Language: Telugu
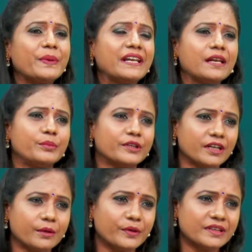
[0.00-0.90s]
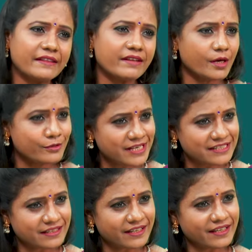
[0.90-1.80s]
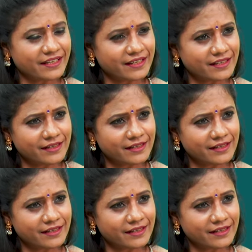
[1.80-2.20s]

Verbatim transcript: పిల్లలు పుట్టకపోతే అందుకే వదిలేస్తున్నాడు అన్నారా